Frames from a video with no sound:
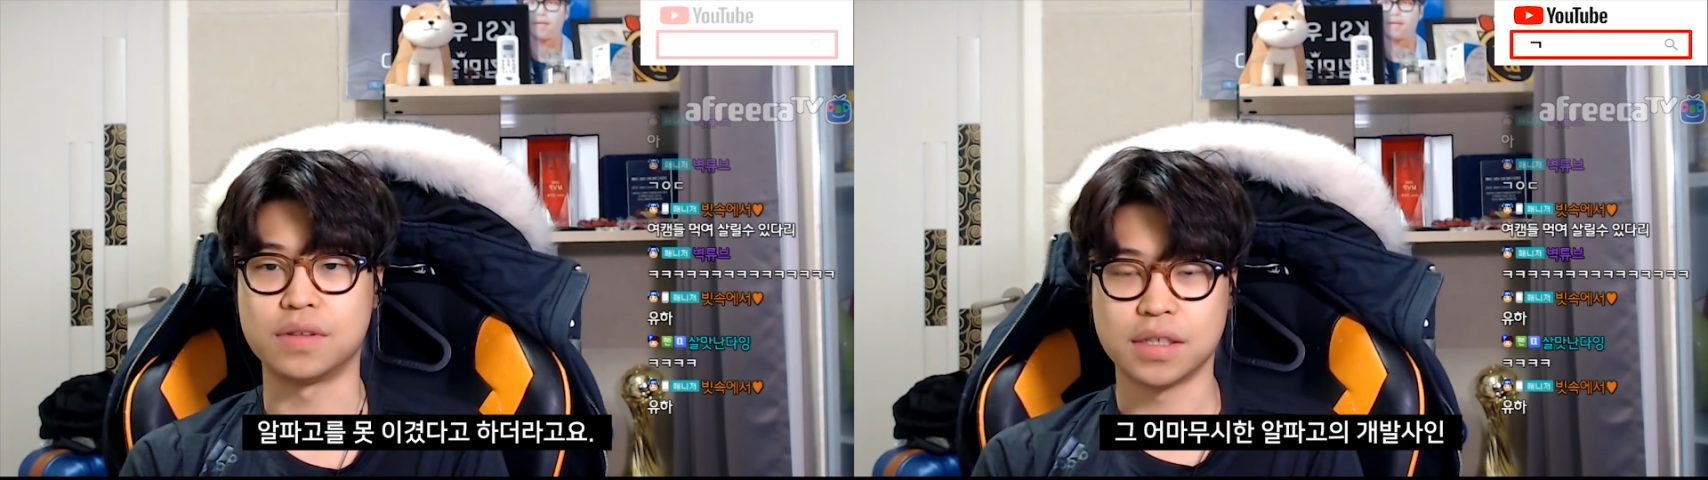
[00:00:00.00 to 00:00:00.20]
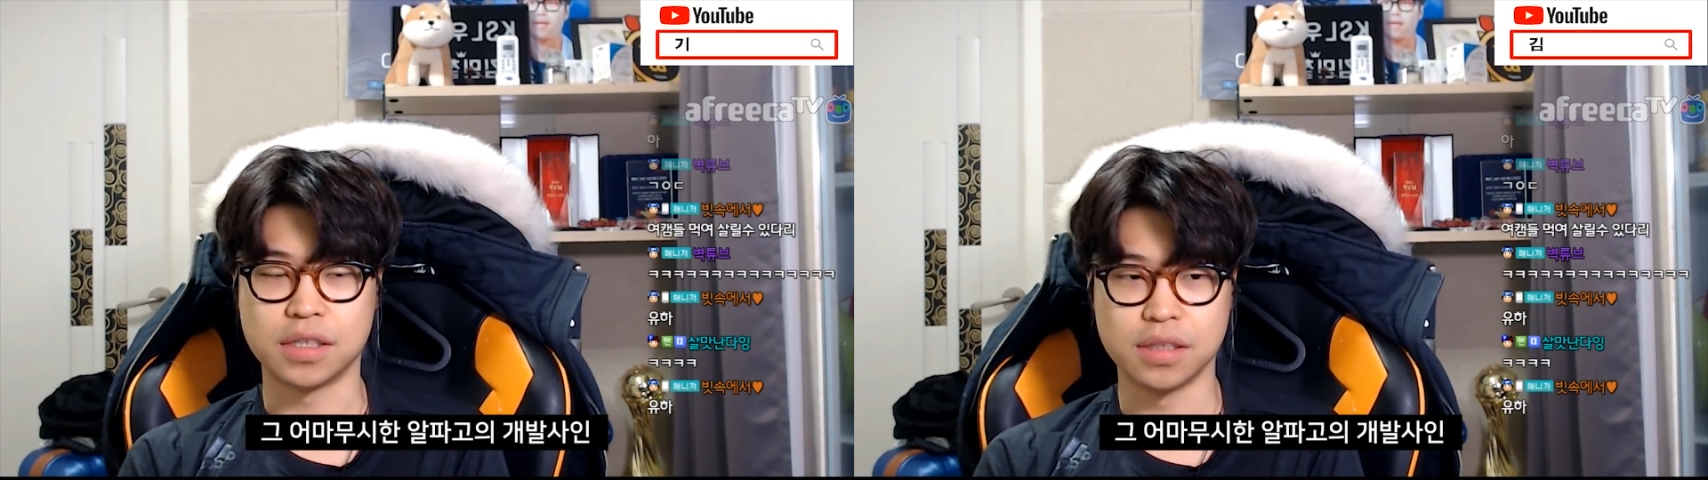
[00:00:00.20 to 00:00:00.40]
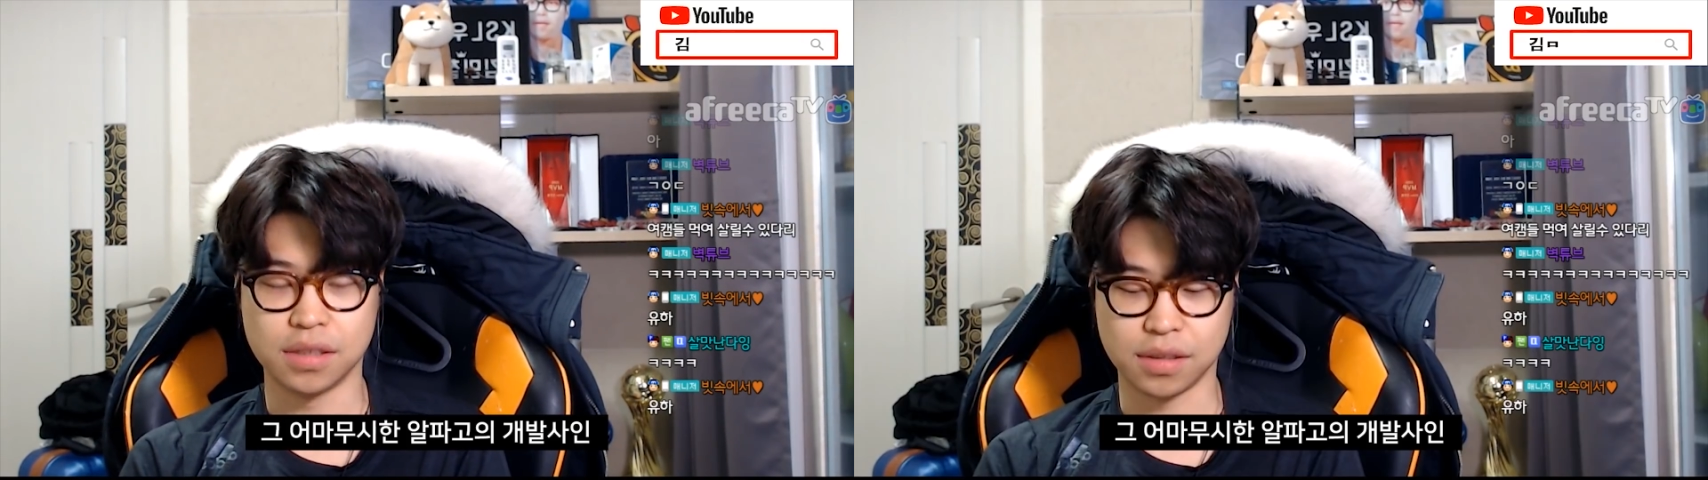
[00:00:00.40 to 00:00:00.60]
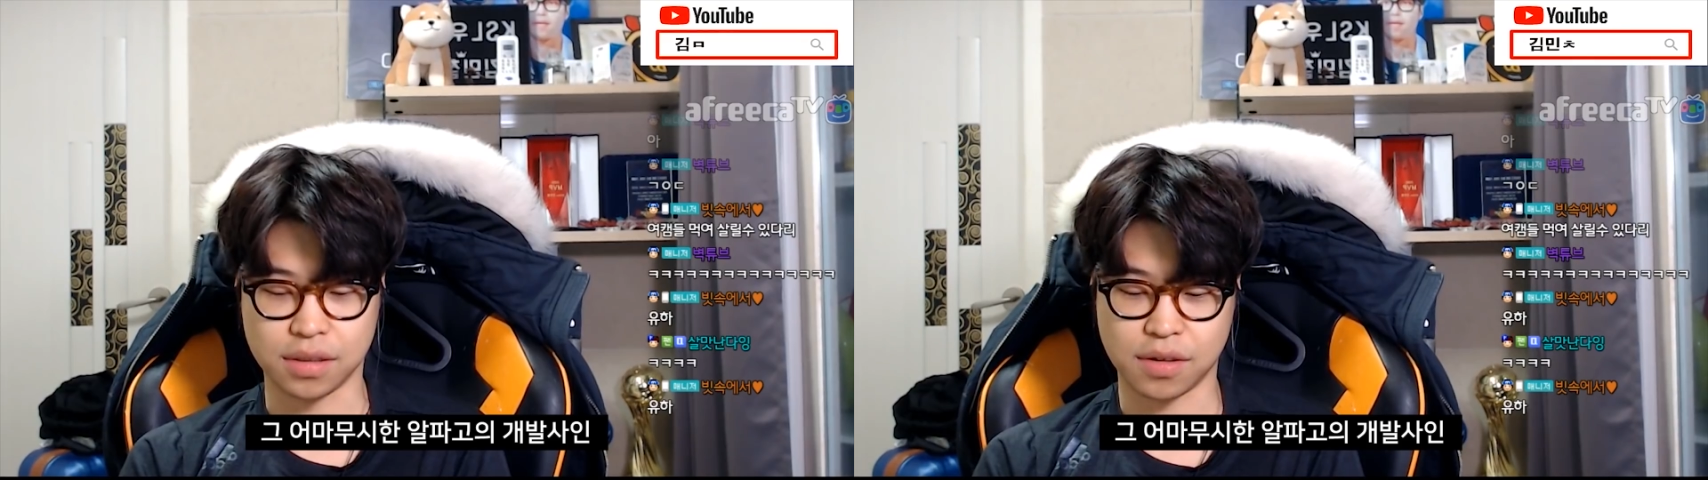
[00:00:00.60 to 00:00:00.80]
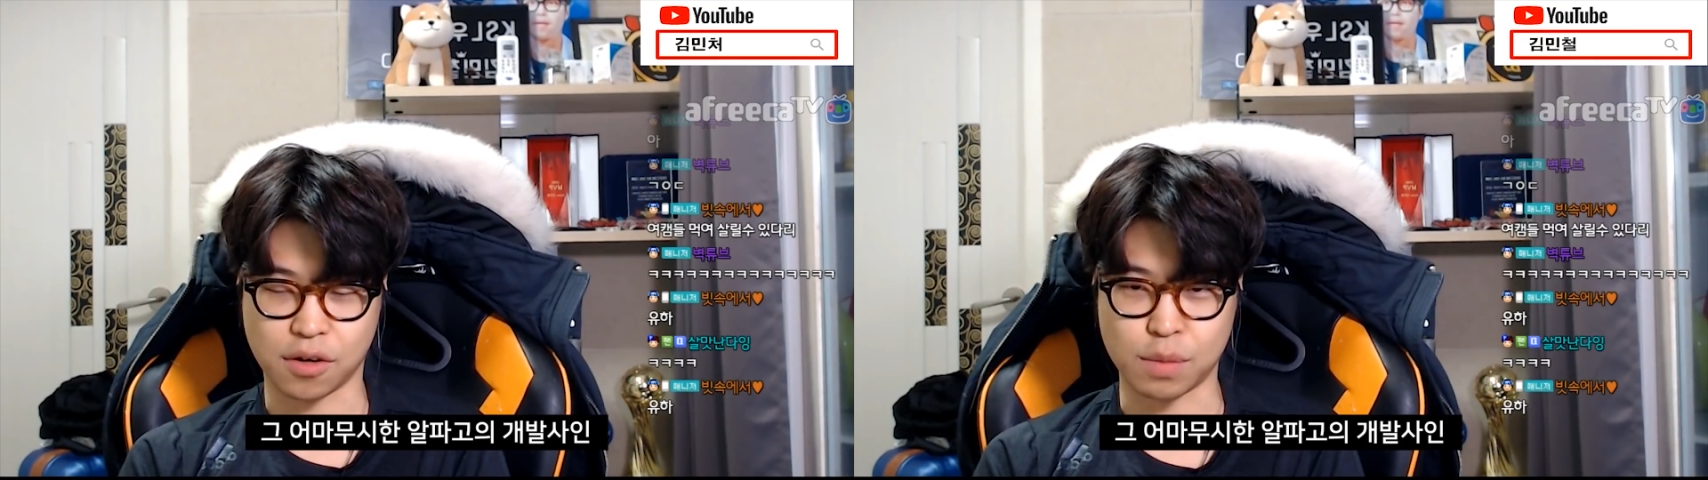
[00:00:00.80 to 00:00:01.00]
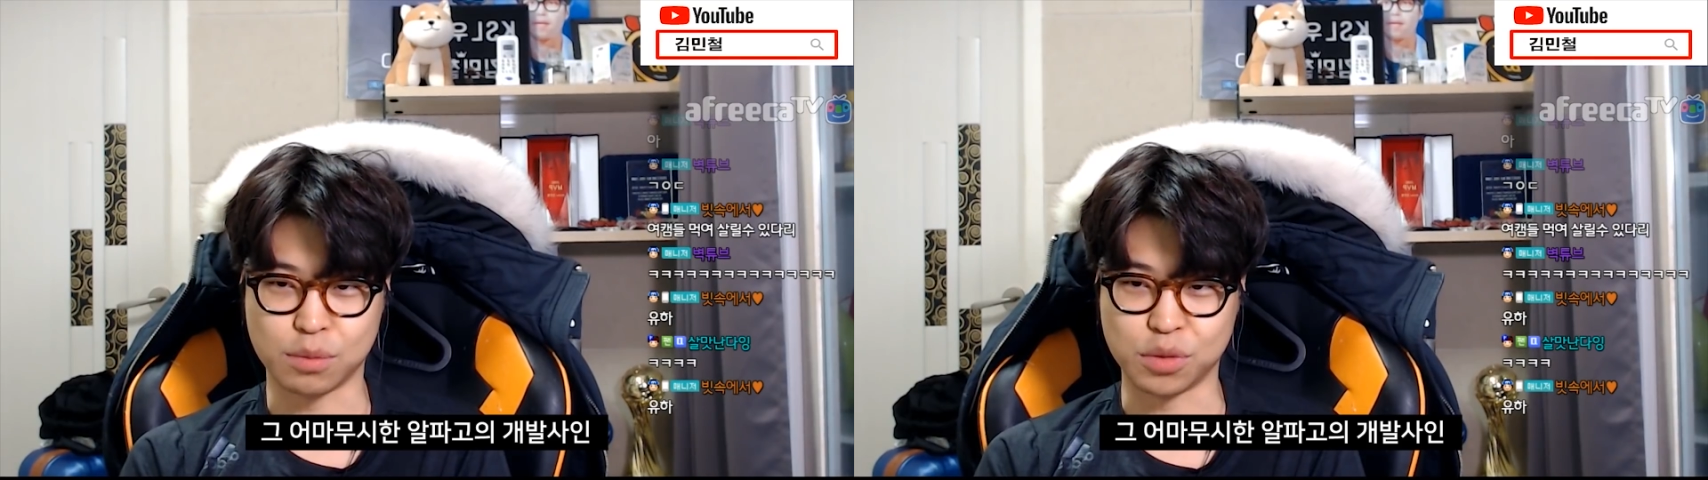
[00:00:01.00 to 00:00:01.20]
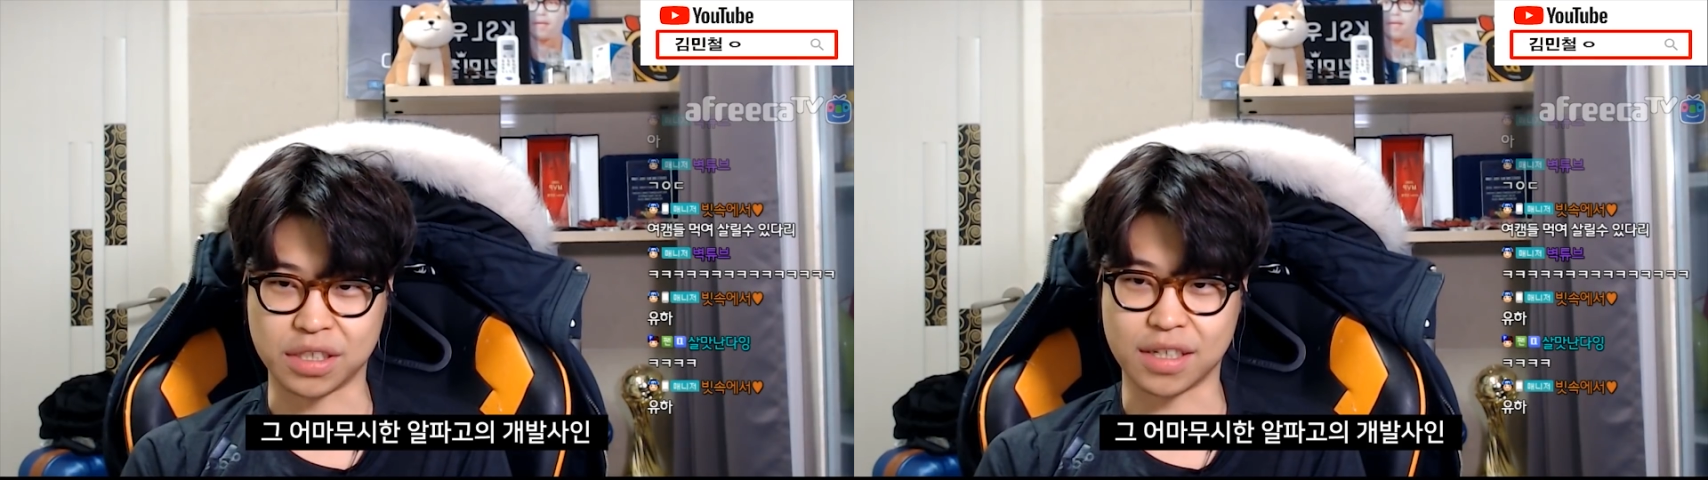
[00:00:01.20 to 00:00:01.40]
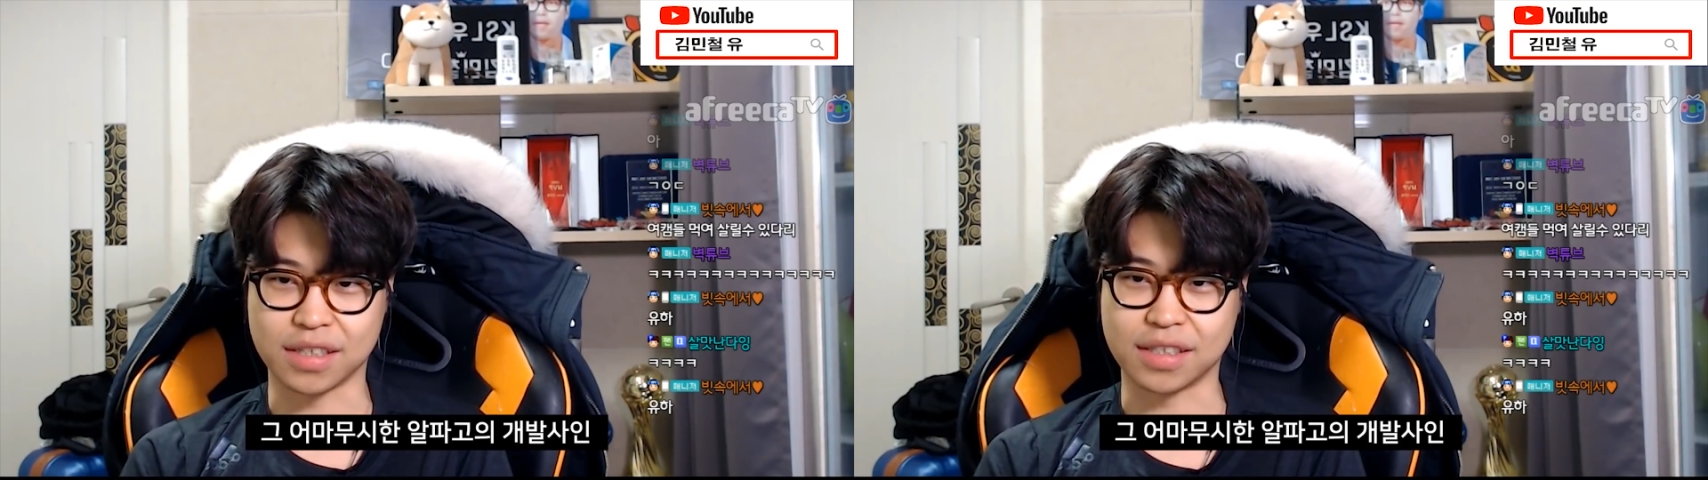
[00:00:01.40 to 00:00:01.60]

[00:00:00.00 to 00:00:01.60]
그 어마무시한